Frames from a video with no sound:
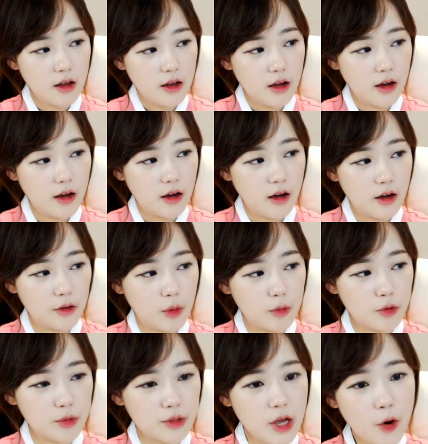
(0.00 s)
아, 너무
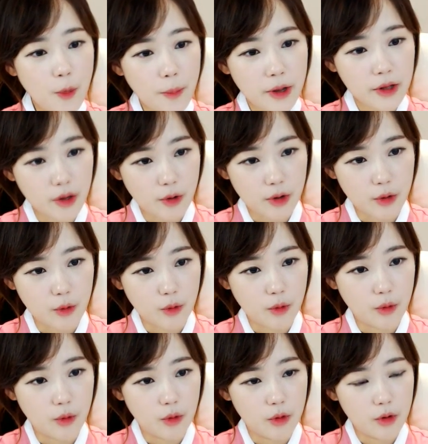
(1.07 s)
좀 상업화되어
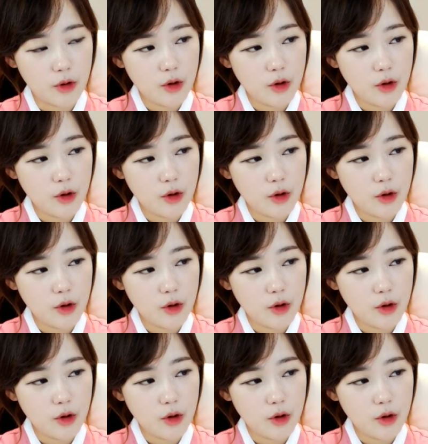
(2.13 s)
있고